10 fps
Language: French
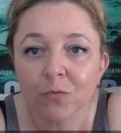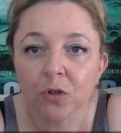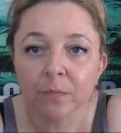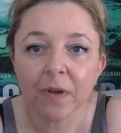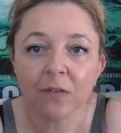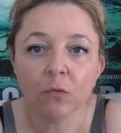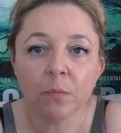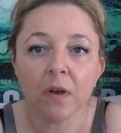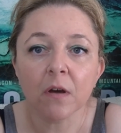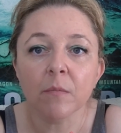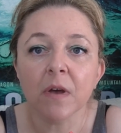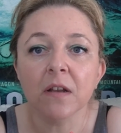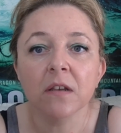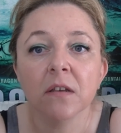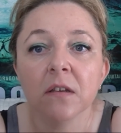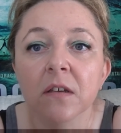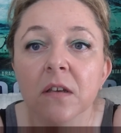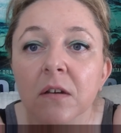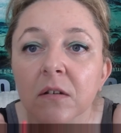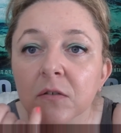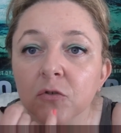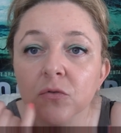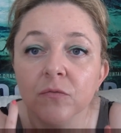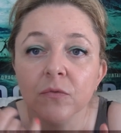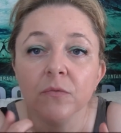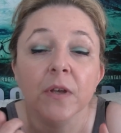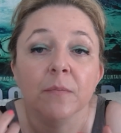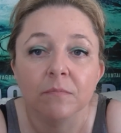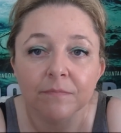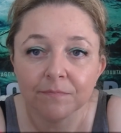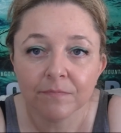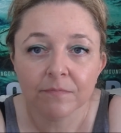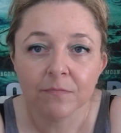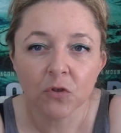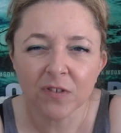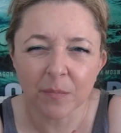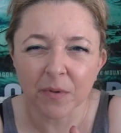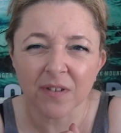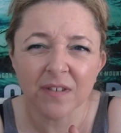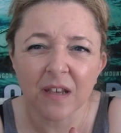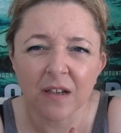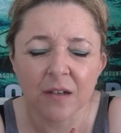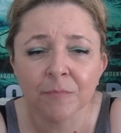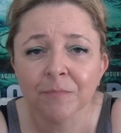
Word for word: suis pas super emballée et je trouve, enfin, je sais pas, ça,